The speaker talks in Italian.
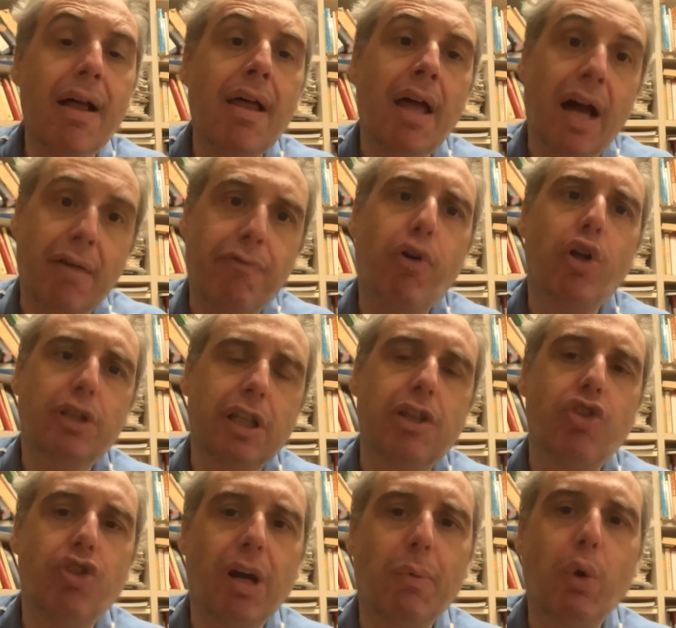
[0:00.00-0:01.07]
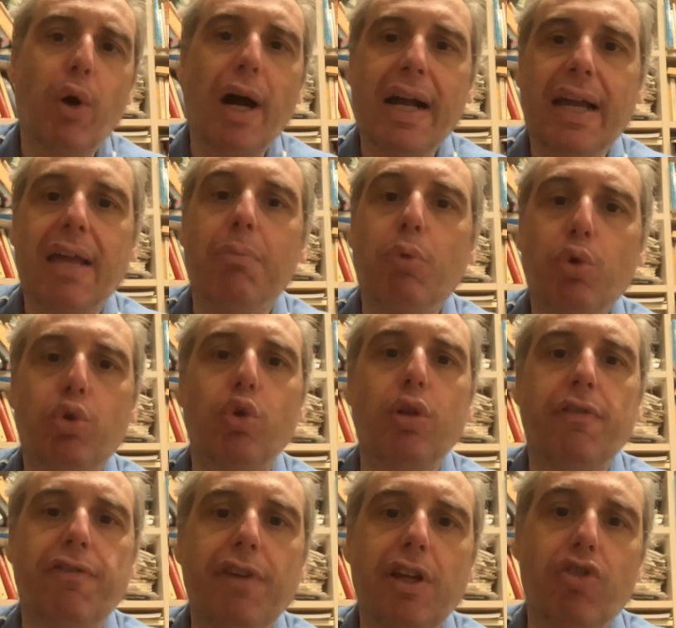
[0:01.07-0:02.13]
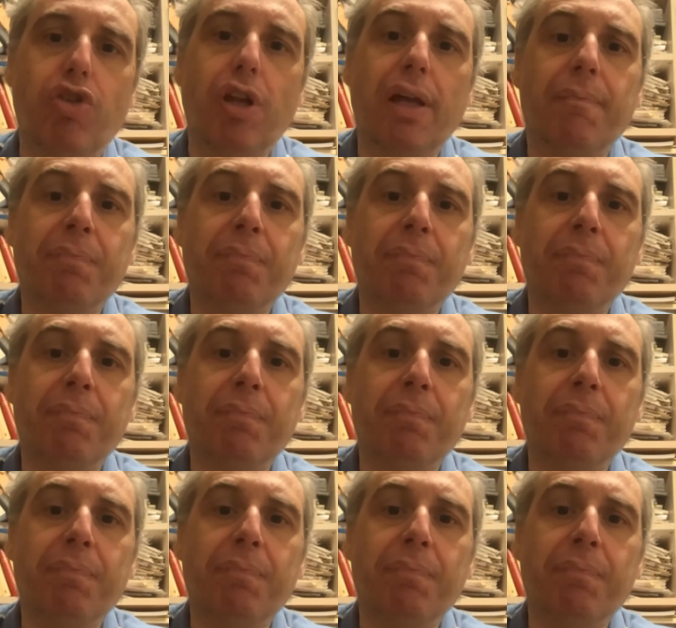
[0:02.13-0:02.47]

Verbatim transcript: a volte diciamolo anche molto difficile.